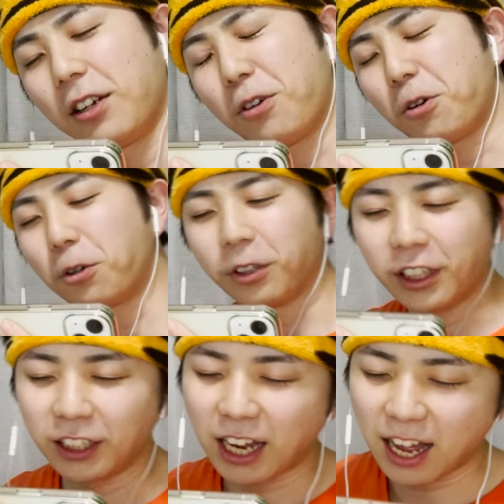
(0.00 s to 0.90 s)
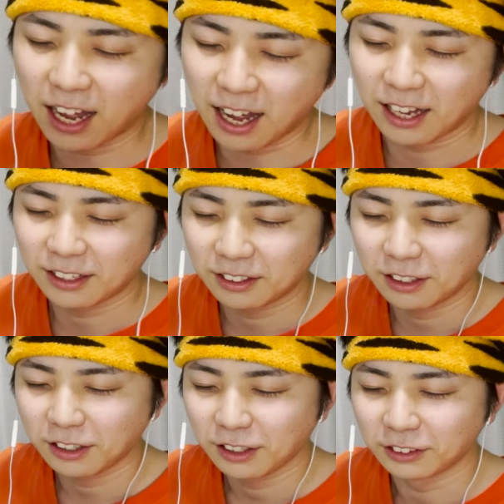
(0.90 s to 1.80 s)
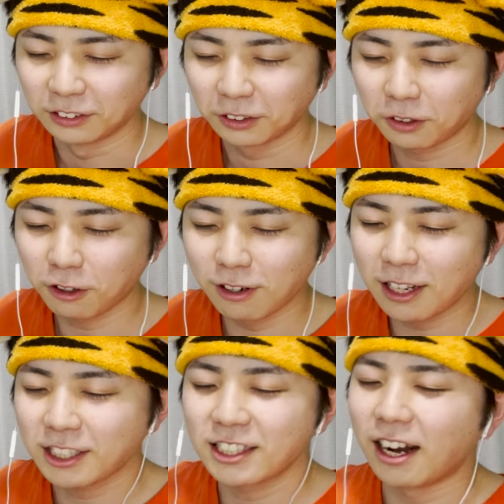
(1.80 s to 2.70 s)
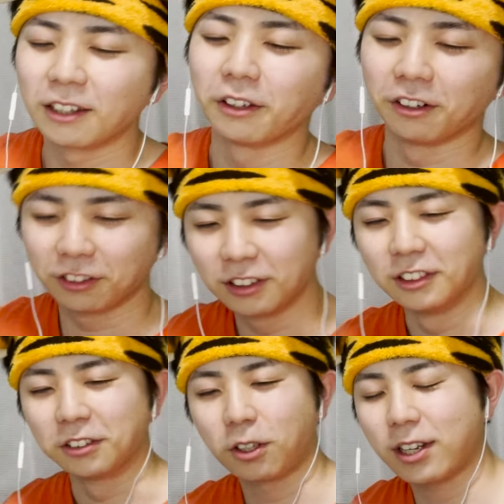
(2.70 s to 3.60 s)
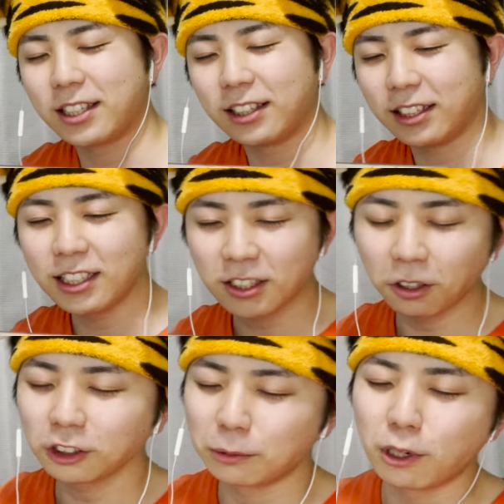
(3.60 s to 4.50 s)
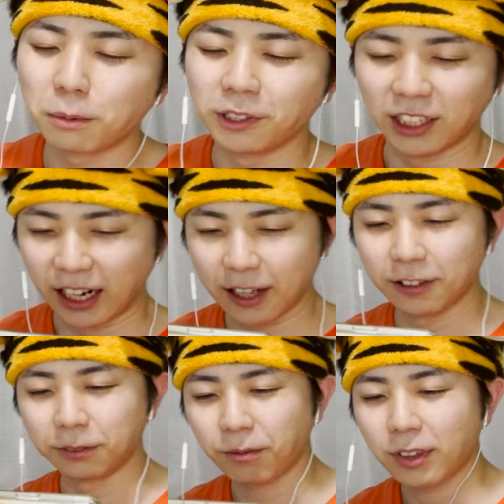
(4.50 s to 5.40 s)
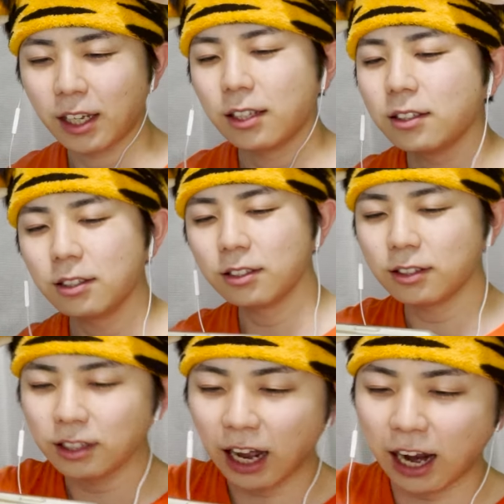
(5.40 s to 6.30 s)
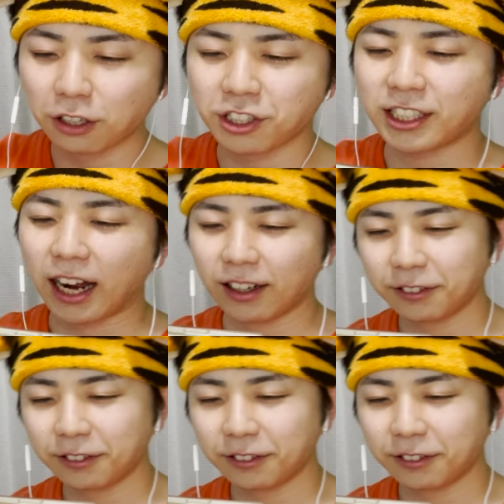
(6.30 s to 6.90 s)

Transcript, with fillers: ここいいなうん、ここは知らんのよ。うん、ここは一言も覚えてない。うん。うん、あ、歩く時間。